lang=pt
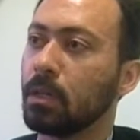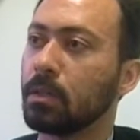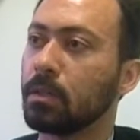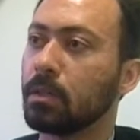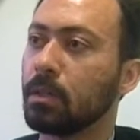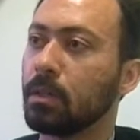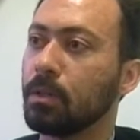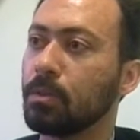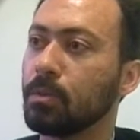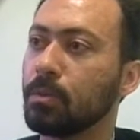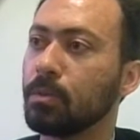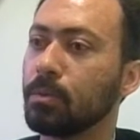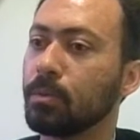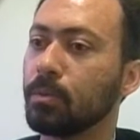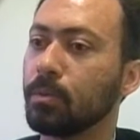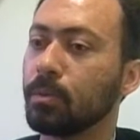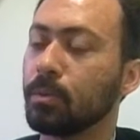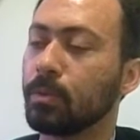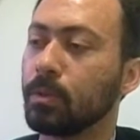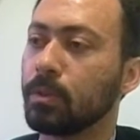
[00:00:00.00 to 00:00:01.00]

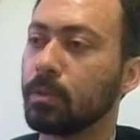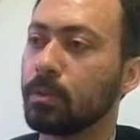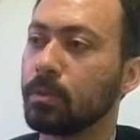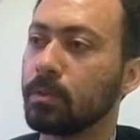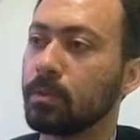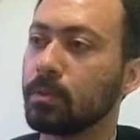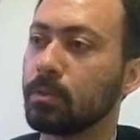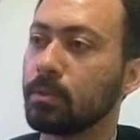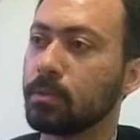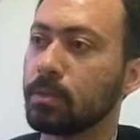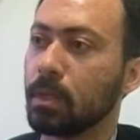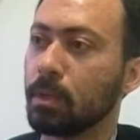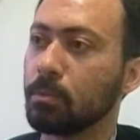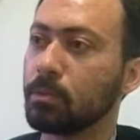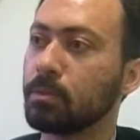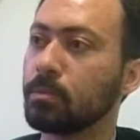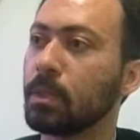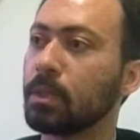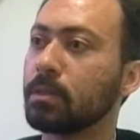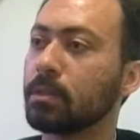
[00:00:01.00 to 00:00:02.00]
Então,
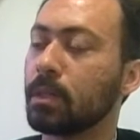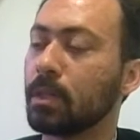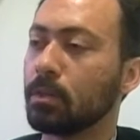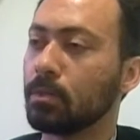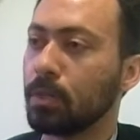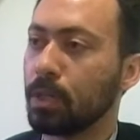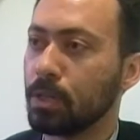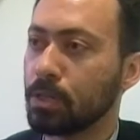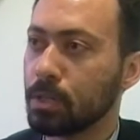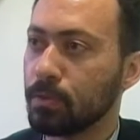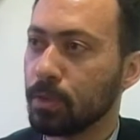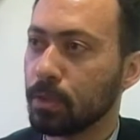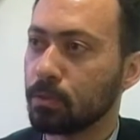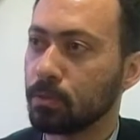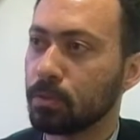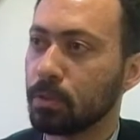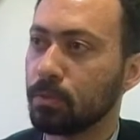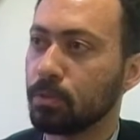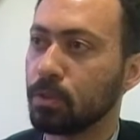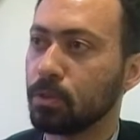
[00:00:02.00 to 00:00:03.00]
Estamos mantendo, reativando
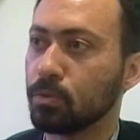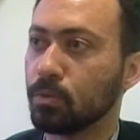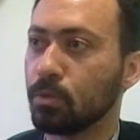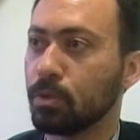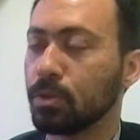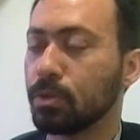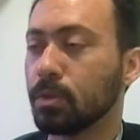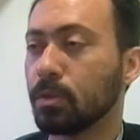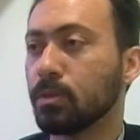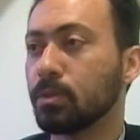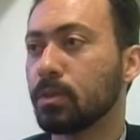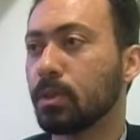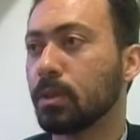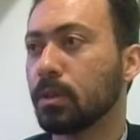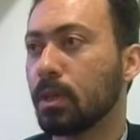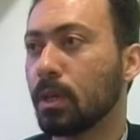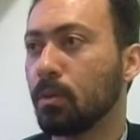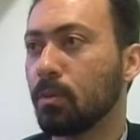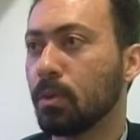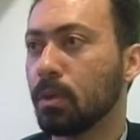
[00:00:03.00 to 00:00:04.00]
o serviço hoje, não sei
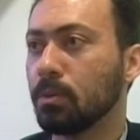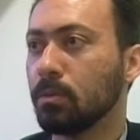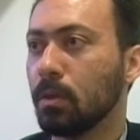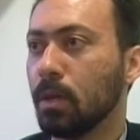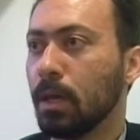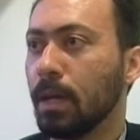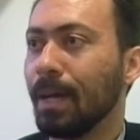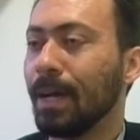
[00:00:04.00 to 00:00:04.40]
até quando.